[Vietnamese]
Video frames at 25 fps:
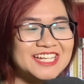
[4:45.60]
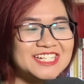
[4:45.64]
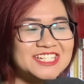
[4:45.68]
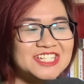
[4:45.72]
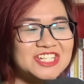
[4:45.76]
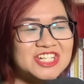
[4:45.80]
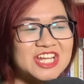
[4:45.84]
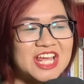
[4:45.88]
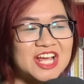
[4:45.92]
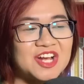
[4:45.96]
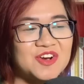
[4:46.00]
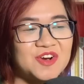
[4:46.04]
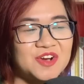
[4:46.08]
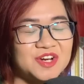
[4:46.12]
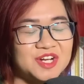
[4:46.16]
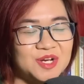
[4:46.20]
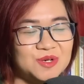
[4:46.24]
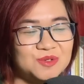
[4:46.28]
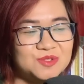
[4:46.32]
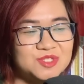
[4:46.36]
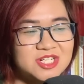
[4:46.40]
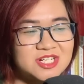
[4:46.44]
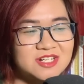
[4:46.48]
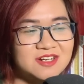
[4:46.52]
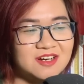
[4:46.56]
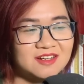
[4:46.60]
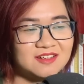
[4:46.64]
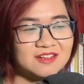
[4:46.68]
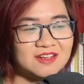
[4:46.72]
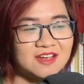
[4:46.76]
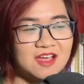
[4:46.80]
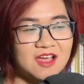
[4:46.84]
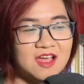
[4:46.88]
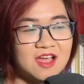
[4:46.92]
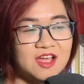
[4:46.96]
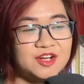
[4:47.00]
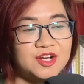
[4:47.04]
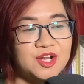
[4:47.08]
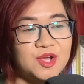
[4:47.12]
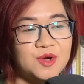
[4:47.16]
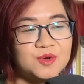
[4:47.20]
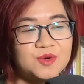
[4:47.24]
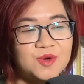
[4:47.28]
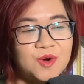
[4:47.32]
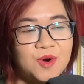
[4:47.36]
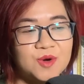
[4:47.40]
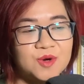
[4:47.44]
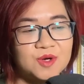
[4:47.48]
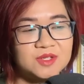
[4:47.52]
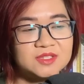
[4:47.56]
"Ra khỏi đấu trường, nếu
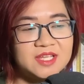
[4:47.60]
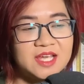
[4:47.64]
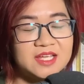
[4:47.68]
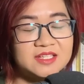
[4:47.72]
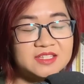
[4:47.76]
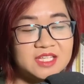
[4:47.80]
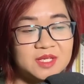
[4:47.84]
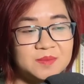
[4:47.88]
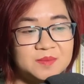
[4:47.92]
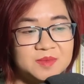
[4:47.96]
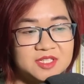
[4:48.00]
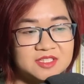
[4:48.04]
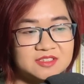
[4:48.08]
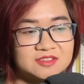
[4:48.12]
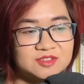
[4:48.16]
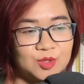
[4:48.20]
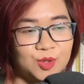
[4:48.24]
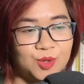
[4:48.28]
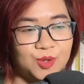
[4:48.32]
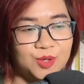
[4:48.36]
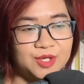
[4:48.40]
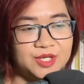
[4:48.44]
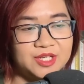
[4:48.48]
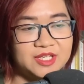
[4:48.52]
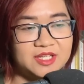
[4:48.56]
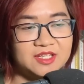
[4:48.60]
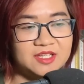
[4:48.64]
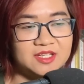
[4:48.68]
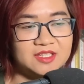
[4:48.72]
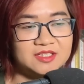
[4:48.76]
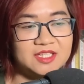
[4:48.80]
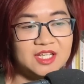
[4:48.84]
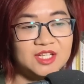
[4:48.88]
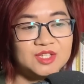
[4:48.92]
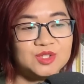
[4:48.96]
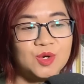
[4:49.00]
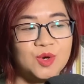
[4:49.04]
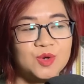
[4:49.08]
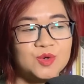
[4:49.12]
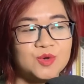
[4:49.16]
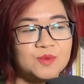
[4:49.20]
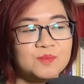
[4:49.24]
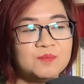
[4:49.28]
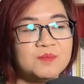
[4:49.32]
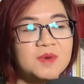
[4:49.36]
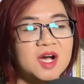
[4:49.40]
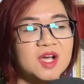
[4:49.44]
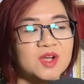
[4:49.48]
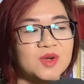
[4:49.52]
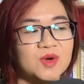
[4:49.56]
cô có thể tìm được tôi thì tôi
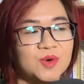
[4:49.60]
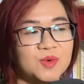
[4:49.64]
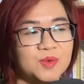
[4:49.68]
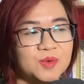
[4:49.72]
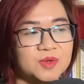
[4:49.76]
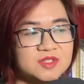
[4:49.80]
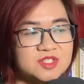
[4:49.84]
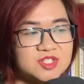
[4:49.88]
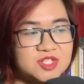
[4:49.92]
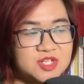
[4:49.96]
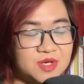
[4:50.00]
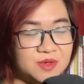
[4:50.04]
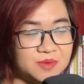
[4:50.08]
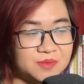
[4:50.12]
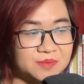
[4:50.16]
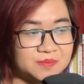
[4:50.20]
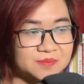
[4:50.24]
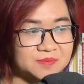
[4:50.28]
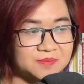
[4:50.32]
cũng mời cô uống rượu."